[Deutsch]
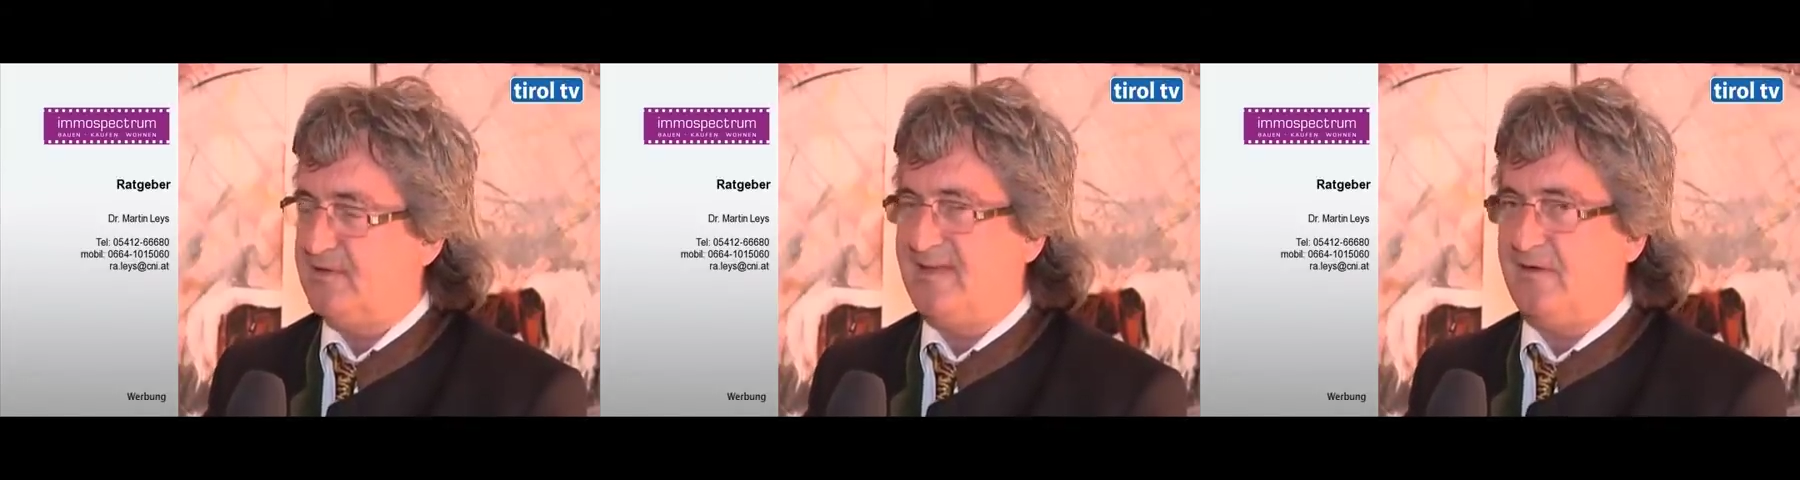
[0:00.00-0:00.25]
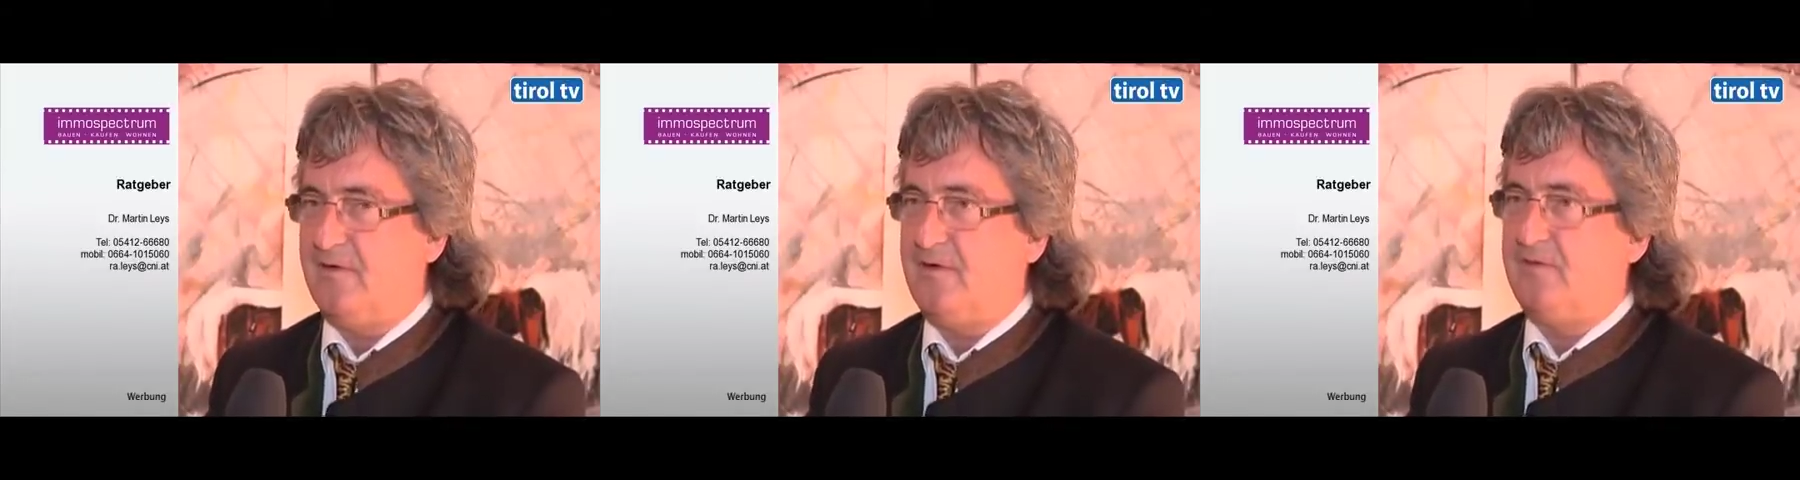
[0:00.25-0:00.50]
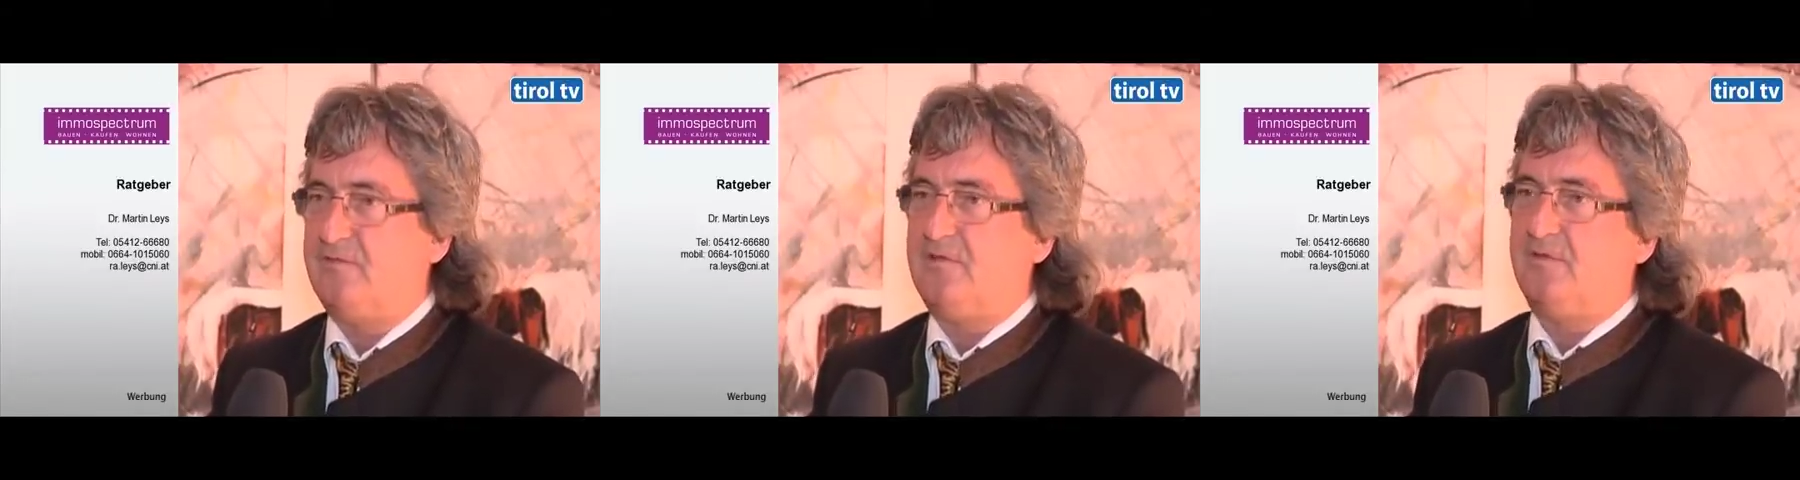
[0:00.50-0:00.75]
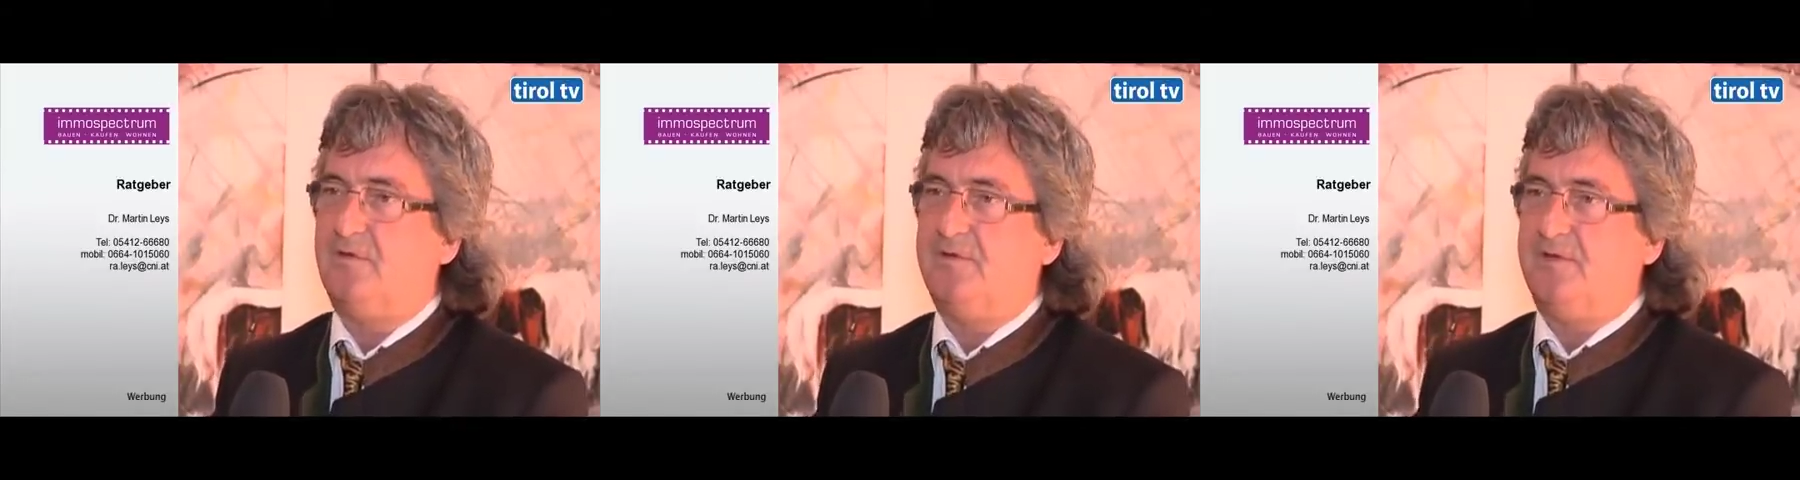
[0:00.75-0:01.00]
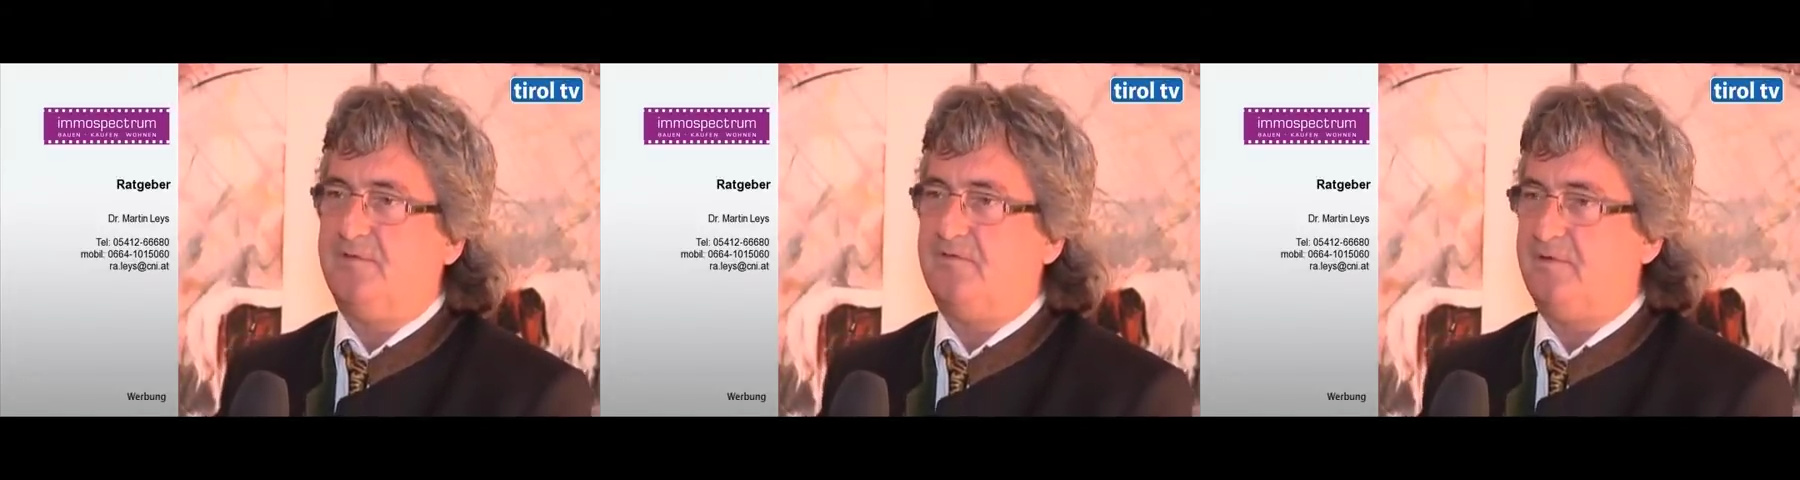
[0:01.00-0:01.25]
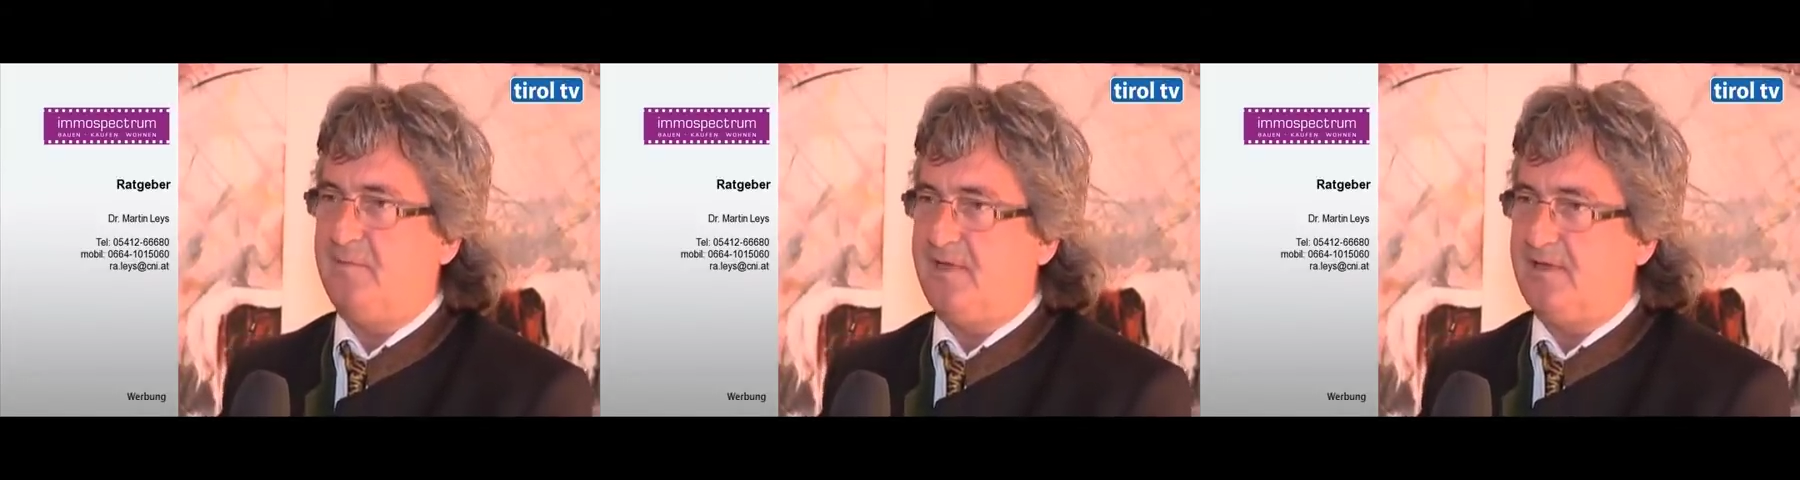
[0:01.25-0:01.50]
dauerhaft da wohnen,
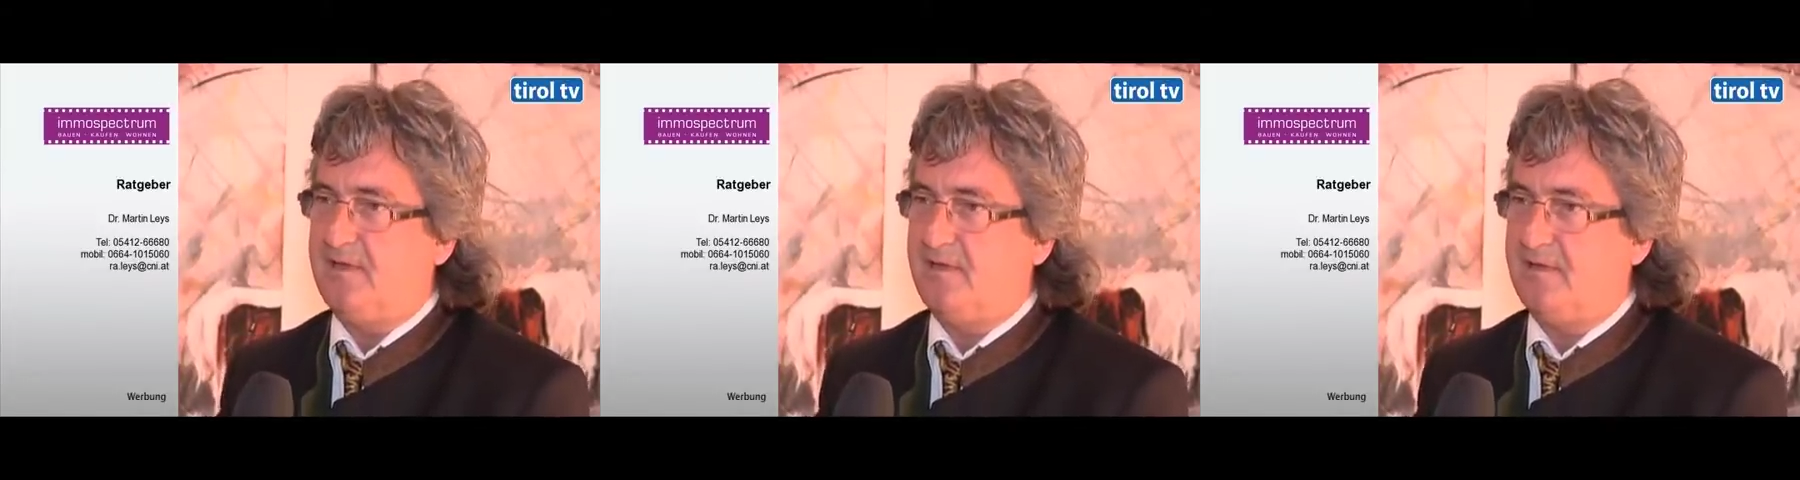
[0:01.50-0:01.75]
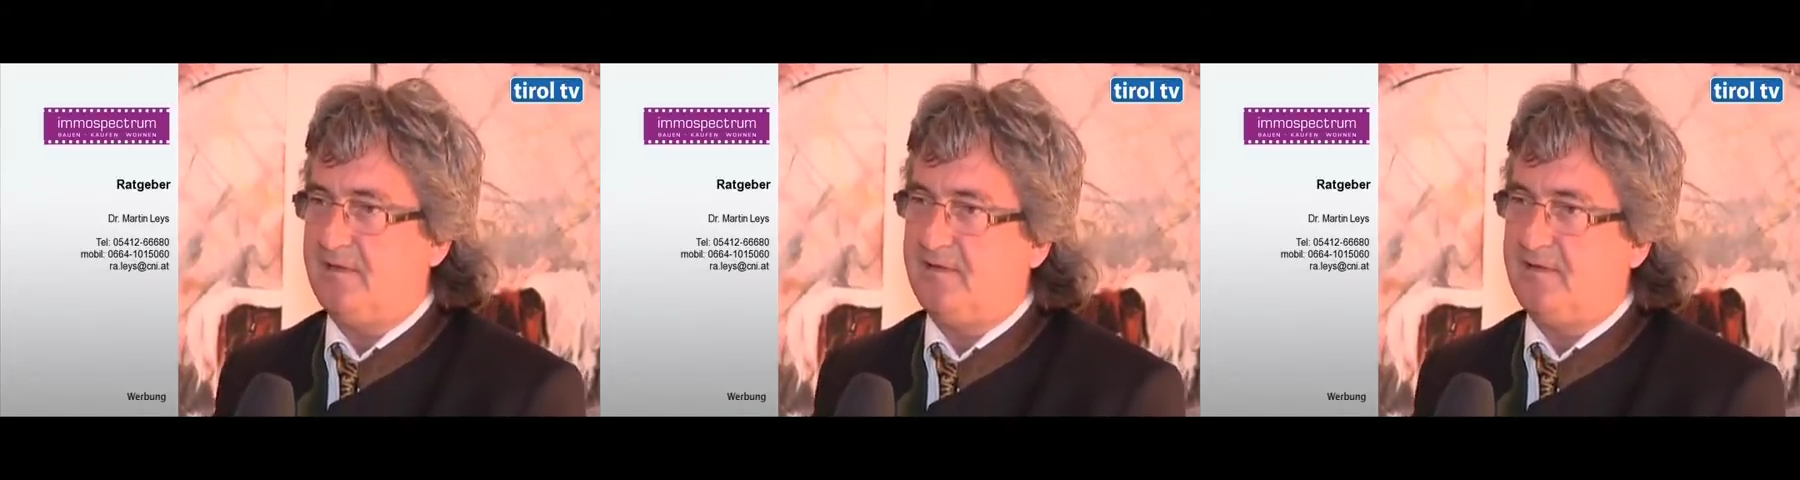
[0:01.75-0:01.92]
vermieten.